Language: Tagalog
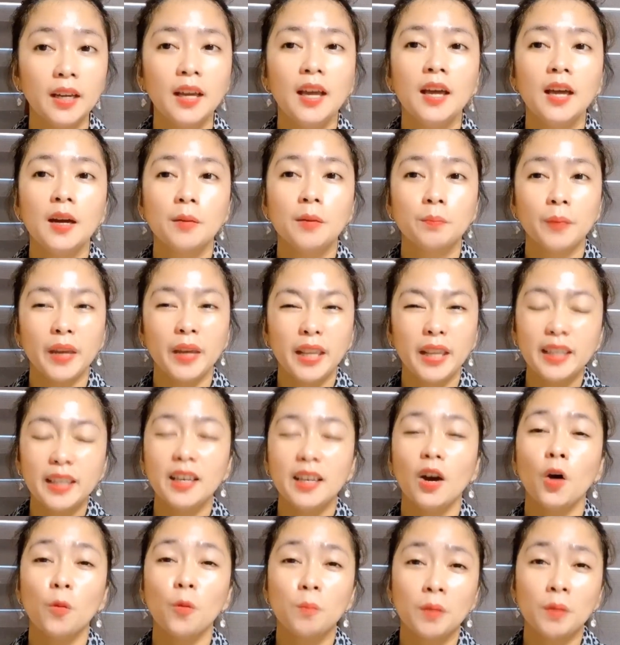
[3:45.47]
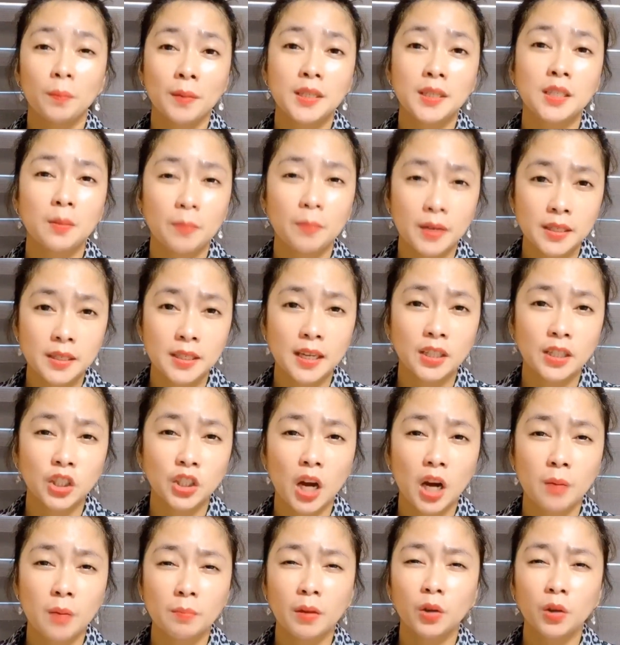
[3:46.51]
mahilig ako magbasa-basa at saka
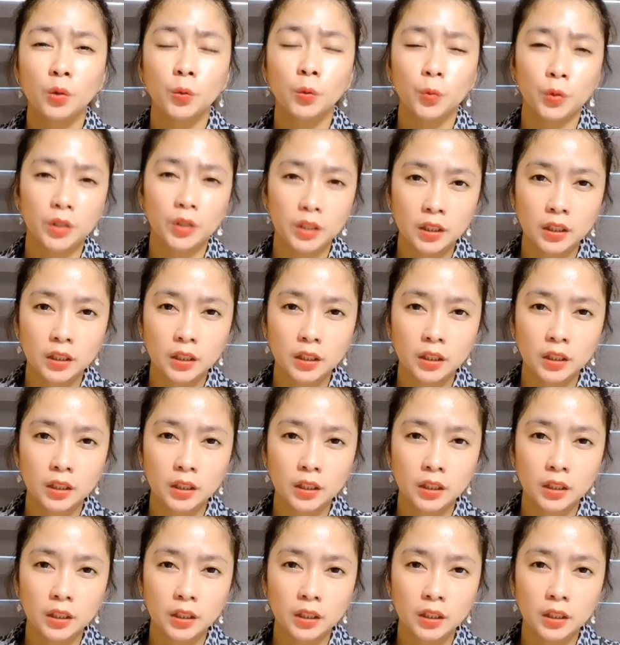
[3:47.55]
mag-google.